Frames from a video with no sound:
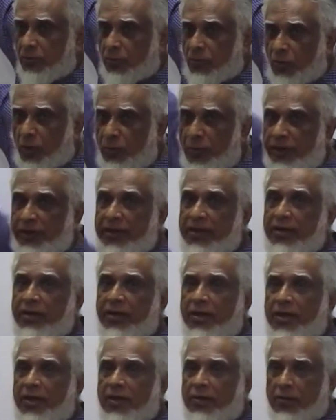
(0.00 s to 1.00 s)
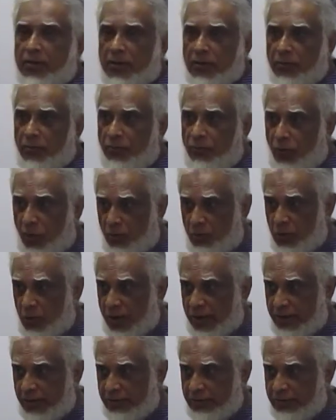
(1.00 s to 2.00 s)
ফরম্যাটের
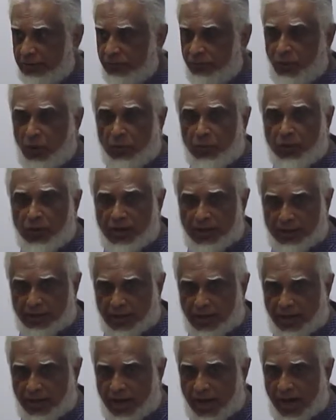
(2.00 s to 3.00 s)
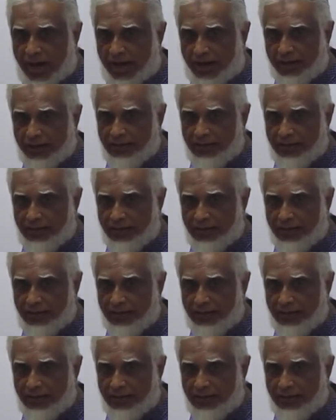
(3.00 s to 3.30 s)
ফর্মুলা ফর্মুলার আ